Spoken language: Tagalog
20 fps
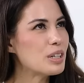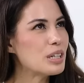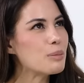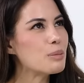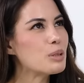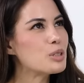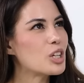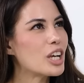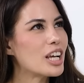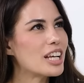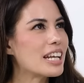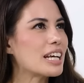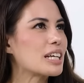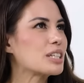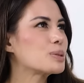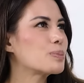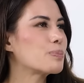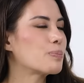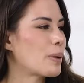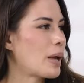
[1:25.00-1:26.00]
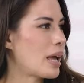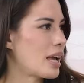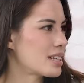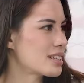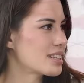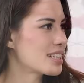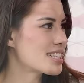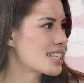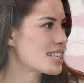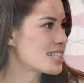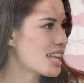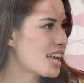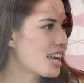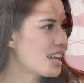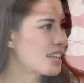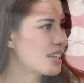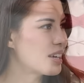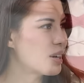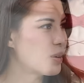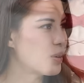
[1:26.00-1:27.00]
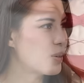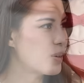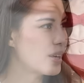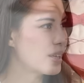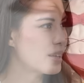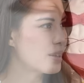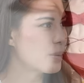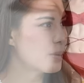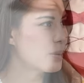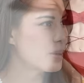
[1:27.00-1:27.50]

ko rin naman siya in-expect, sasali ako. It,